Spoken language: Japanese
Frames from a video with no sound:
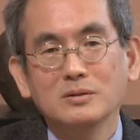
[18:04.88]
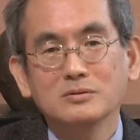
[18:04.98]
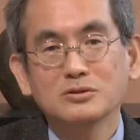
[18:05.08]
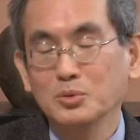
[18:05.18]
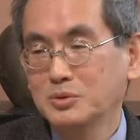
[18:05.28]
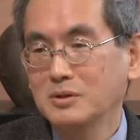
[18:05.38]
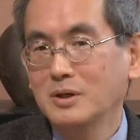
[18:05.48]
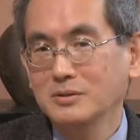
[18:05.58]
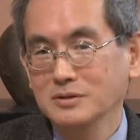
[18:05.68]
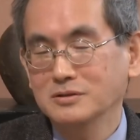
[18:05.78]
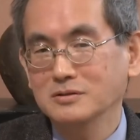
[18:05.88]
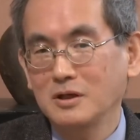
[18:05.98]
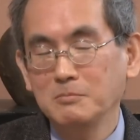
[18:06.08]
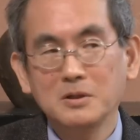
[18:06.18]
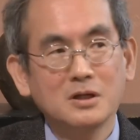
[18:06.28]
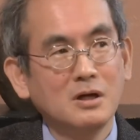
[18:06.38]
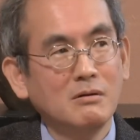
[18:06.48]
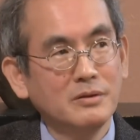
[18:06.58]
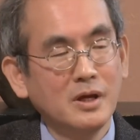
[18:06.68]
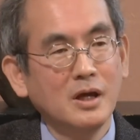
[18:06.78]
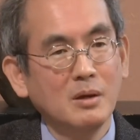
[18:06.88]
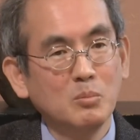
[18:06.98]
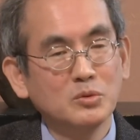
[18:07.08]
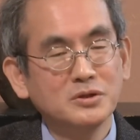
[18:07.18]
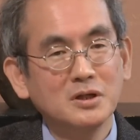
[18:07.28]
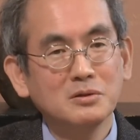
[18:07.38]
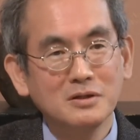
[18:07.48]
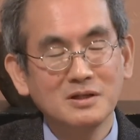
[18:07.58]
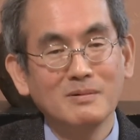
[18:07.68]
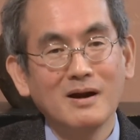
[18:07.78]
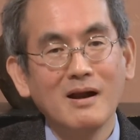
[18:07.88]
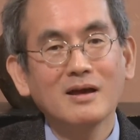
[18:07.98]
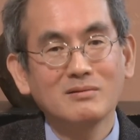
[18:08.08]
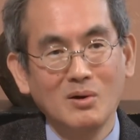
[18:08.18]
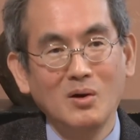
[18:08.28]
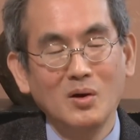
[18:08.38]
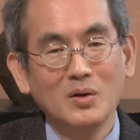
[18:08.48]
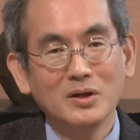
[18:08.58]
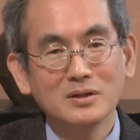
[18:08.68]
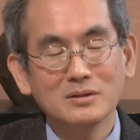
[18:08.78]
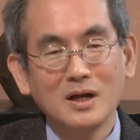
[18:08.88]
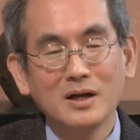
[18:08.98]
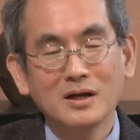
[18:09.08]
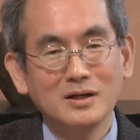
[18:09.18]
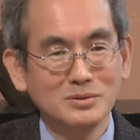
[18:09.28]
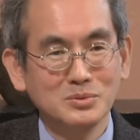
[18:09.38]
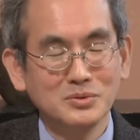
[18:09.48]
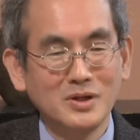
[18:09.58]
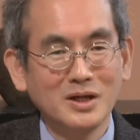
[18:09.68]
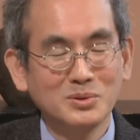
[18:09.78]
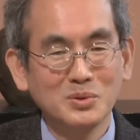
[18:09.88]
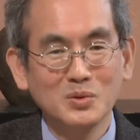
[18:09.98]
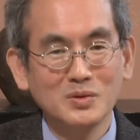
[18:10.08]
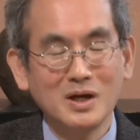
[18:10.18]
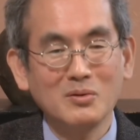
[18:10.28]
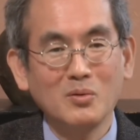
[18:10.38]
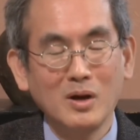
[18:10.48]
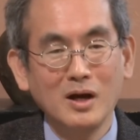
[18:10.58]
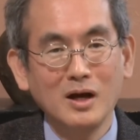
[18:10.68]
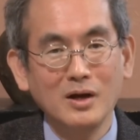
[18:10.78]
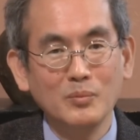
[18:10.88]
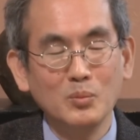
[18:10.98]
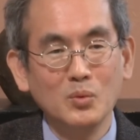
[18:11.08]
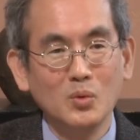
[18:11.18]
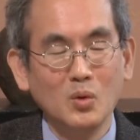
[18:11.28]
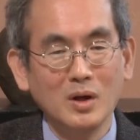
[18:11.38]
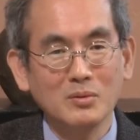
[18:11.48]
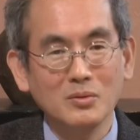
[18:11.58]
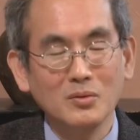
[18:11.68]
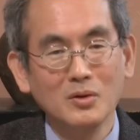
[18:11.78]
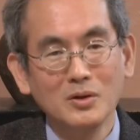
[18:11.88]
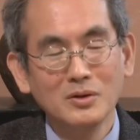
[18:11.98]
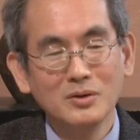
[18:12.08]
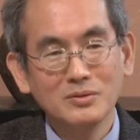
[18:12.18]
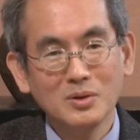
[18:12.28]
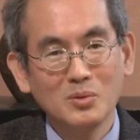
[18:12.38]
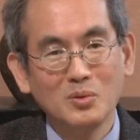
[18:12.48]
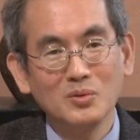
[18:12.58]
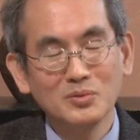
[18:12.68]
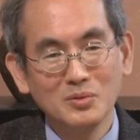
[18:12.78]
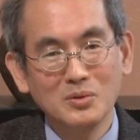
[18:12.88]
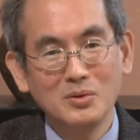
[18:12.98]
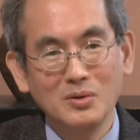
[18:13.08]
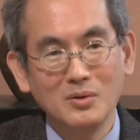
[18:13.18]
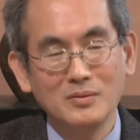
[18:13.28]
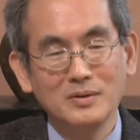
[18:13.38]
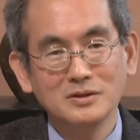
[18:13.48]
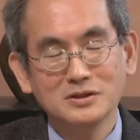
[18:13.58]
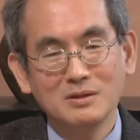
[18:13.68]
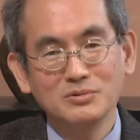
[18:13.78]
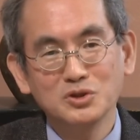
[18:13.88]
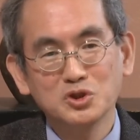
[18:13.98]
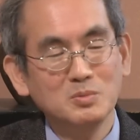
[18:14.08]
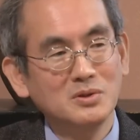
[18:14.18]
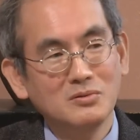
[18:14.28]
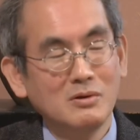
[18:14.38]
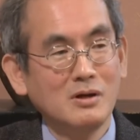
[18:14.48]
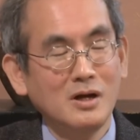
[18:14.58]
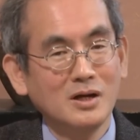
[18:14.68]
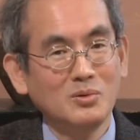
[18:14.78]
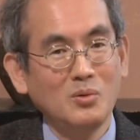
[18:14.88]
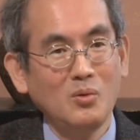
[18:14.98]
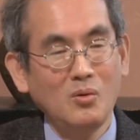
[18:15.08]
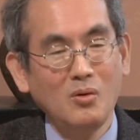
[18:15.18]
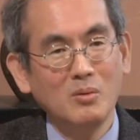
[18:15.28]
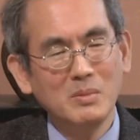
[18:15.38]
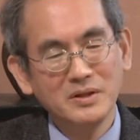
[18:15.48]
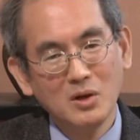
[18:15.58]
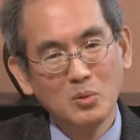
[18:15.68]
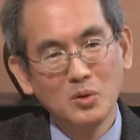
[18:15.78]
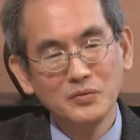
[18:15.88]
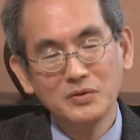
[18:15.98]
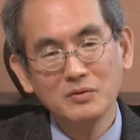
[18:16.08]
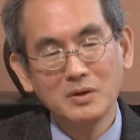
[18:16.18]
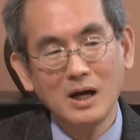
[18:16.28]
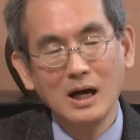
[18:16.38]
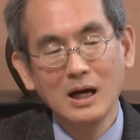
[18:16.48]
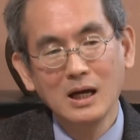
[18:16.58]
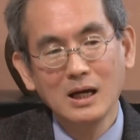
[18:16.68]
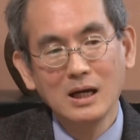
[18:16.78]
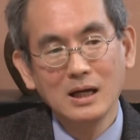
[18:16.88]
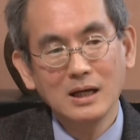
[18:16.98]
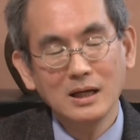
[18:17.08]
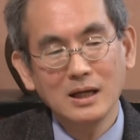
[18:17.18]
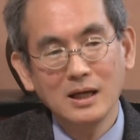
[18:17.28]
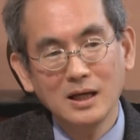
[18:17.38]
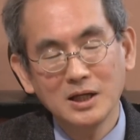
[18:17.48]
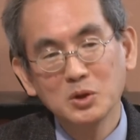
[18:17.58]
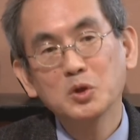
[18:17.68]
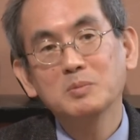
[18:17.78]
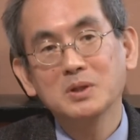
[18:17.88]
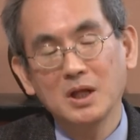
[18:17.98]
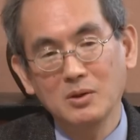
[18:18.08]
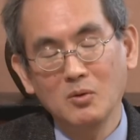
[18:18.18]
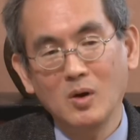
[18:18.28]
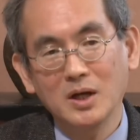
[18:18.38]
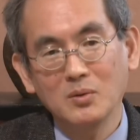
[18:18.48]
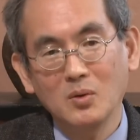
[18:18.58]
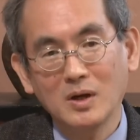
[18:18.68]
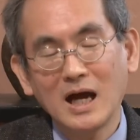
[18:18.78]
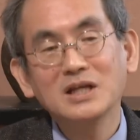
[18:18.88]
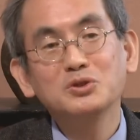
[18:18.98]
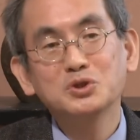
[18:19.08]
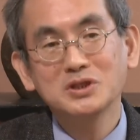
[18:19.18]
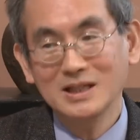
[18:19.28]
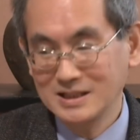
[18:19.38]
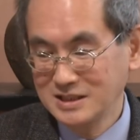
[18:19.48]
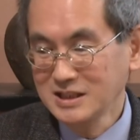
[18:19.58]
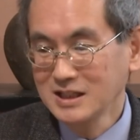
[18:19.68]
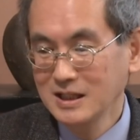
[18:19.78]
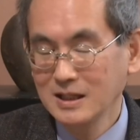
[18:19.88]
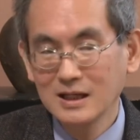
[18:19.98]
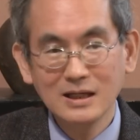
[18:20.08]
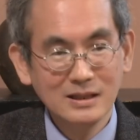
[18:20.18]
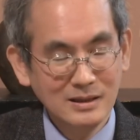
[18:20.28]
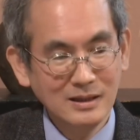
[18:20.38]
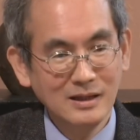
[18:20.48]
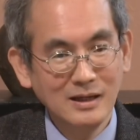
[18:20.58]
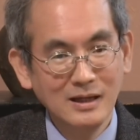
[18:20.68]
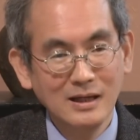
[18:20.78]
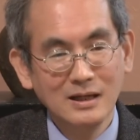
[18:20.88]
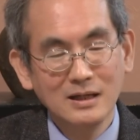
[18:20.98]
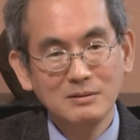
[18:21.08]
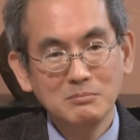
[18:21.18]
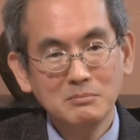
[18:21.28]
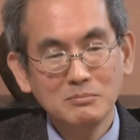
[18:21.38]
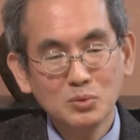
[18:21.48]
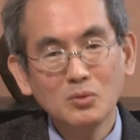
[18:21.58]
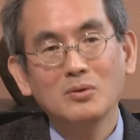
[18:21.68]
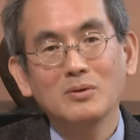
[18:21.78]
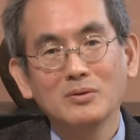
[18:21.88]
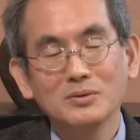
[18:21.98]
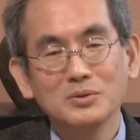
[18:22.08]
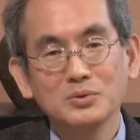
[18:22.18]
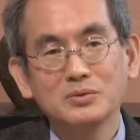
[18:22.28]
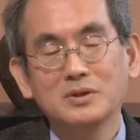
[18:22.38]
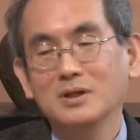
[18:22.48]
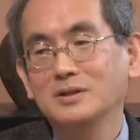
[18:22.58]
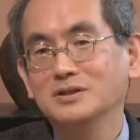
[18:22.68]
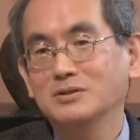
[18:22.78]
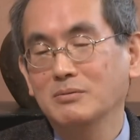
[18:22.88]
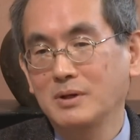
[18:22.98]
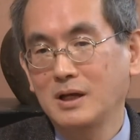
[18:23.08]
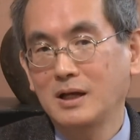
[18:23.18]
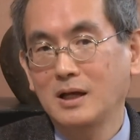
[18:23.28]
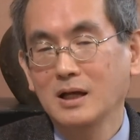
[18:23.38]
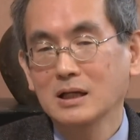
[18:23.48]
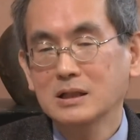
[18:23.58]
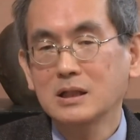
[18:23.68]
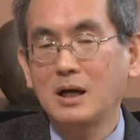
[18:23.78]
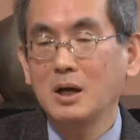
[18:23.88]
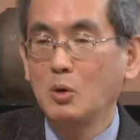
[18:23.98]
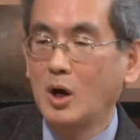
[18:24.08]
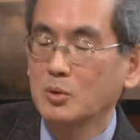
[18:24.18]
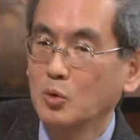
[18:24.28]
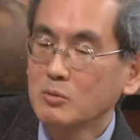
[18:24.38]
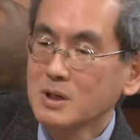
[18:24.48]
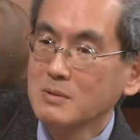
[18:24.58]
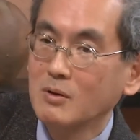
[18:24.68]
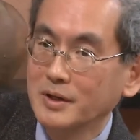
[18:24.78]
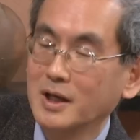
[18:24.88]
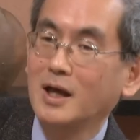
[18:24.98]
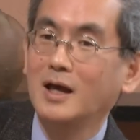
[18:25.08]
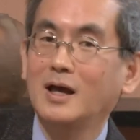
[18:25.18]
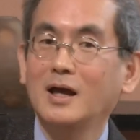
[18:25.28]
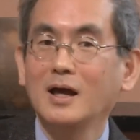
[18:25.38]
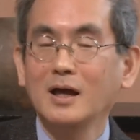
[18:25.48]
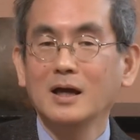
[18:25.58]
そう言ってるわけです。アメリカはねもう選挙で決まらないと、うん、誰があの大統領になろうがもうあのネオコンのエスタブリッシュメントが外交を、うん、まあ、ネオコンというか、えー、広い意味での、あの介入主義者たち、そうですね、ね、はい、と言ってんですよね、うん、ただ、うん、あのオバマはね、うん、